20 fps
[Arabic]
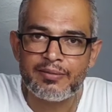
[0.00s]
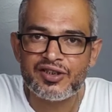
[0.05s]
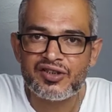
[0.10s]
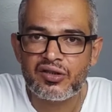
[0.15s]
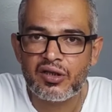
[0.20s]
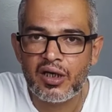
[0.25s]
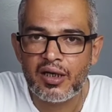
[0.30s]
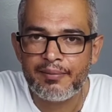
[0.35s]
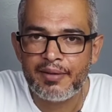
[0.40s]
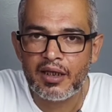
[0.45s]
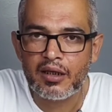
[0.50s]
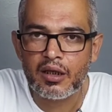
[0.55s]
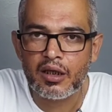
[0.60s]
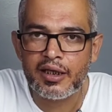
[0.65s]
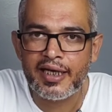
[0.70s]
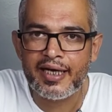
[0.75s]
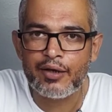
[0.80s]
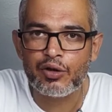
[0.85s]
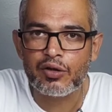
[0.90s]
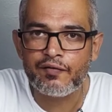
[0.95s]
وسبسكرايب
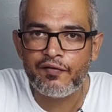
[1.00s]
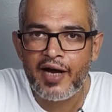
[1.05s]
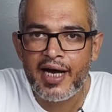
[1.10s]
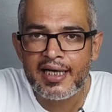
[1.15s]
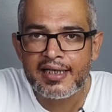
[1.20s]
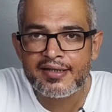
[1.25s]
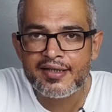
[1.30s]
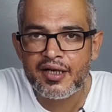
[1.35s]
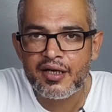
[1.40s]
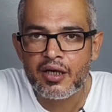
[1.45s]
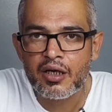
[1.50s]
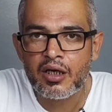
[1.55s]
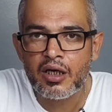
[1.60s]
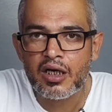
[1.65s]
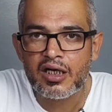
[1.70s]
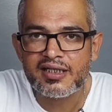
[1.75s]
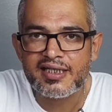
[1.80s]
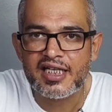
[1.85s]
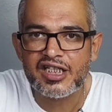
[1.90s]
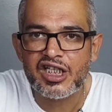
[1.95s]
للقناه وتفعل زر
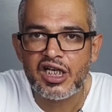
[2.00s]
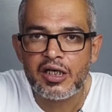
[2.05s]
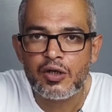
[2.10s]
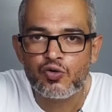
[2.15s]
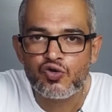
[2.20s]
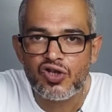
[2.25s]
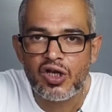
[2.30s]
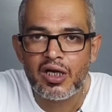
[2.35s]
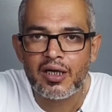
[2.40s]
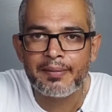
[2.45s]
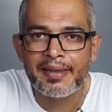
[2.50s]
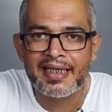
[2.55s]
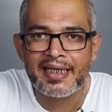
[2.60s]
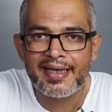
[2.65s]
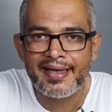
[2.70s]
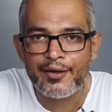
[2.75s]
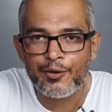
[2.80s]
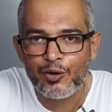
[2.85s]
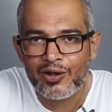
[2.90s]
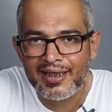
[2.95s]
الجرس عشان يوصلك
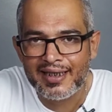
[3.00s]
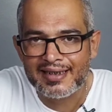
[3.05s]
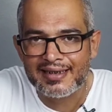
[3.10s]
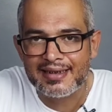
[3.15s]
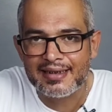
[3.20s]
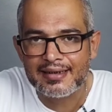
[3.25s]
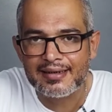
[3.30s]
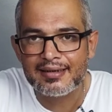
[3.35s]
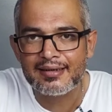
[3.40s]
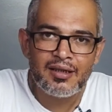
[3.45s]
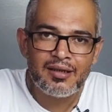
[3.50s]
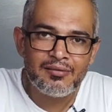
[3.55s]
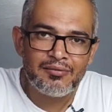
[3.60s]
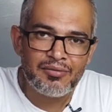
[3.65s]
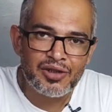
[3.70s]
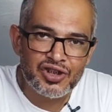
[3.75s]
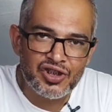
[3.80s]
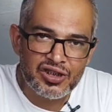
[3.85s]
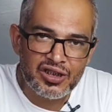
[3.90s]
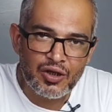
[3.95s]
مننا كل جديد
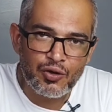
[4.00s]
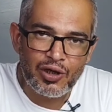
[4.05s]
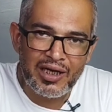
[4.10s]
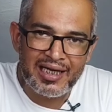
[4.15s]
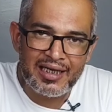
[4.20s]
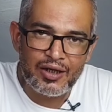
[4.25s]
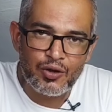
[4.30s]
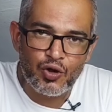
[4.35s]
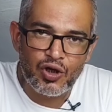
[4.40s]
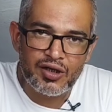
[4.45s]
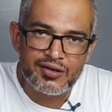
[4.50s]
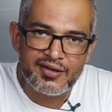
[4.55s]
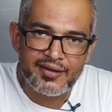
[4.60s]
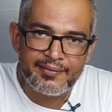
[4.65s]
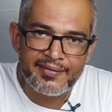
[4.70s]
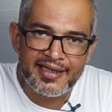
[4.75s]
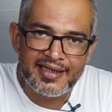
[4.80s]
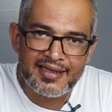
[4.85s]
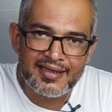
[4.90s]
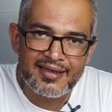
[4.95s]
مش هطول عليكم
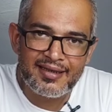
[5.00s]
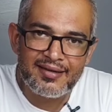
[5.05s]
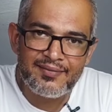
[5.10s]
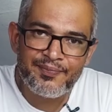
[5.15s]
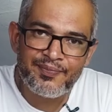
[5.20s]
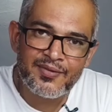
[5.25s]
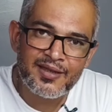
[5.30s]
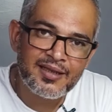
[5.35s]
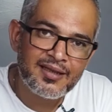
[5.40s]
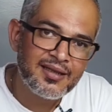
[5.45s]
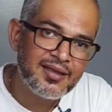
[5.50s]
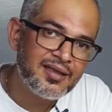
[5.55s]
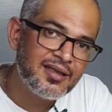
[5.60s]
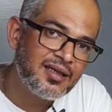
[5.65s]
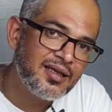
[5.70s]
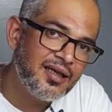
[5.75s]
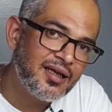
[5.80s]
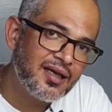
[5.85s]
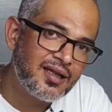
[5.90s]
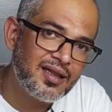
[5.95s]
اكتر من كده
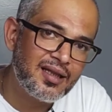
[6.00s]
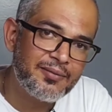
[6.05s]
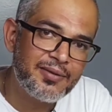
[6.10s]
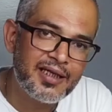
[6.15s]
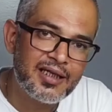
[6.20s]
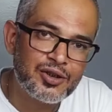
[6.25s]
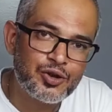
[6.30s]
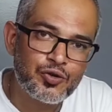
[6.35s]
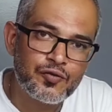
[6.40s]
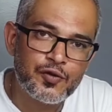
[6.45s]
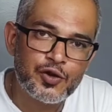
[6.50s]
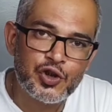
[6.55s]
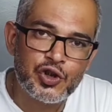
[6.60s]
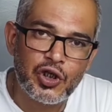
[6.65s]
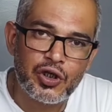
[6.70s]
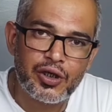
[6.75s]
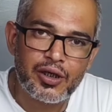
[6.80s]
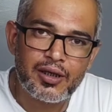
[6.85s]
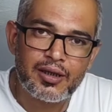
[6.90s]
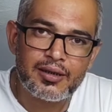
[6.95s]
يلا بينا نشوف
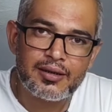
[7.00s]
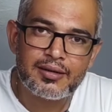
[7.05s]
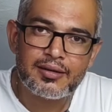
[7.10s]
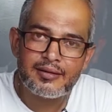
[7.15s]
الشرح